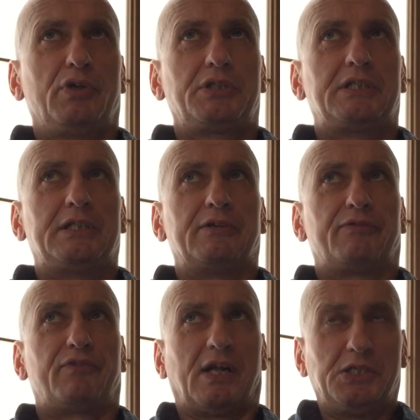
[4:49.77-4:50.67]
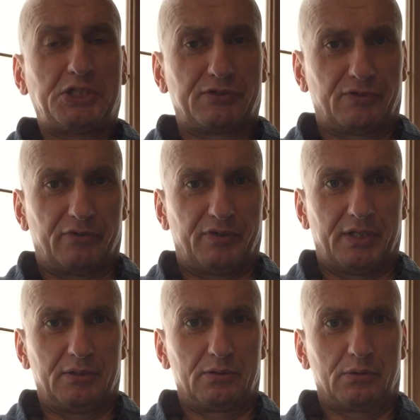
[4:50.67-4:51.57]
wird die falsche
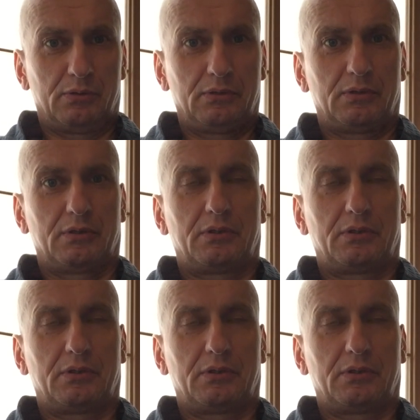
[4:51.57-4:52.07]
Verwendung